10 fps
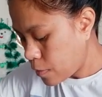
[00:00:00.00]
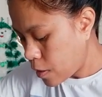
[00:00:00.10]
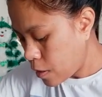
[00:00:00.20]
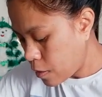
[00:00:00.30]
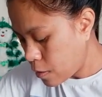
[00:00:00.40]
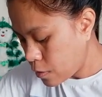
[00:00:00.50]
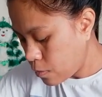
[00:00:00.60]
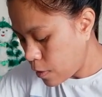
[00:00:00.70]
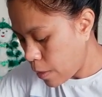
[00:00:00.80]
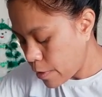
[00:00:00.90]
Ayan. So,
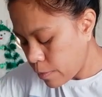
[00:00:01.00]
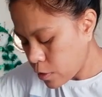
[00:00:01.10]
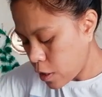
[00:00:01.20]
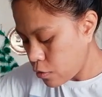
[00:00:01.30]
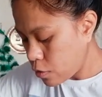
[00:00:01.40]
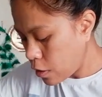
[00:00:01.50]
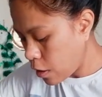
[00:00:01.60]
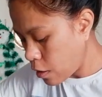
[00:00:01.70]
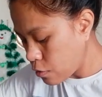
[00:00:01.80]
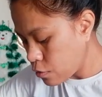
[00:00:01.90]
marami na masyado yung
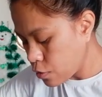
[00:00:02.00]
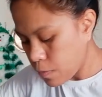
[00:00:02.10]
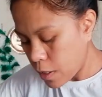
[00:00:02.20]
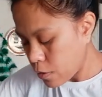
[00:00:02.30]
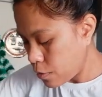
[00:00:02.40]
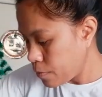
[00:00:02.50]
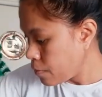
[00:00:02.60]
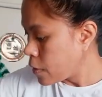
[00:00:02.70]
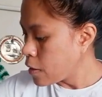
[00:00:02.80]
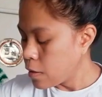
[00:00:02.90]
nilagay ko yung mayo.
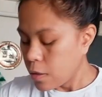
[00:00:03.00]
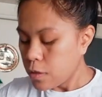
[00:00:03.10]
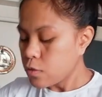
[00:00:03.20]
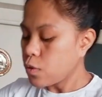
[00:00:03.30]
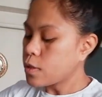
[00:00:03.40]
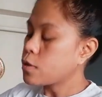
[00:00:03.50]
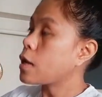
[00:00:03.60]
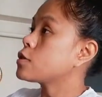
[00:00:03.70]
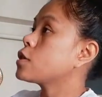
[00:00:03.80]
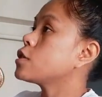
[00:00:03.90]
So,
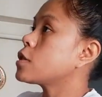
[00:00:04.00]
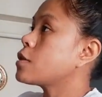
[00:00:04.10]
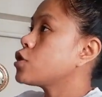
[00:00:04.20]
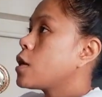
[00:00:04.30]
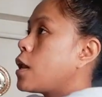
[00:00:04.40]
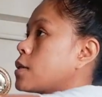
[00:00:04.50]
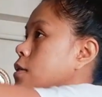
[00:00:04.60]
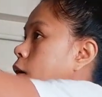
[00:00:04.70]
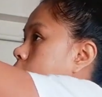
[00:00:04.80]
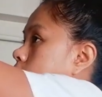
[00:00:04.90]
tansya-tansya na lang,
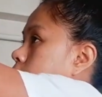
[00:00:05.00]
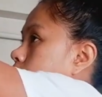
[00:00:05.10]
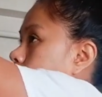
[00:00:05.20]
guys.